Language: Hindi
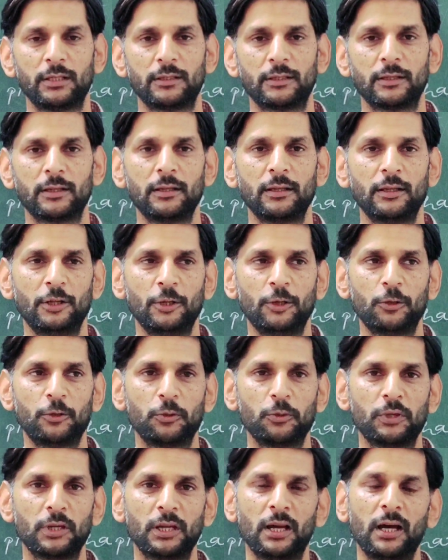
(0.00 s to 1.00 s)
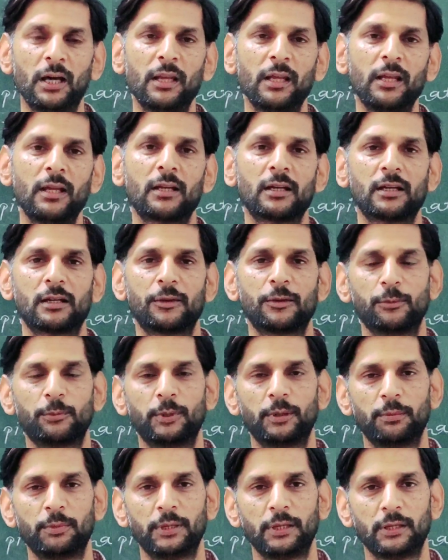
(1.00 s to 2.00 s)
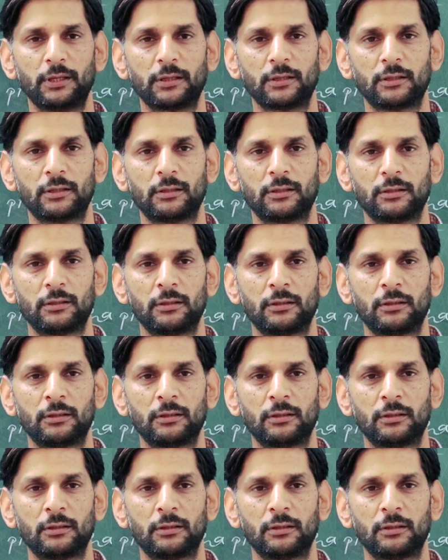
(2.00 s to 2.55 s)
रखा जाता है क्योंकि हर एक ह्यूमन बींग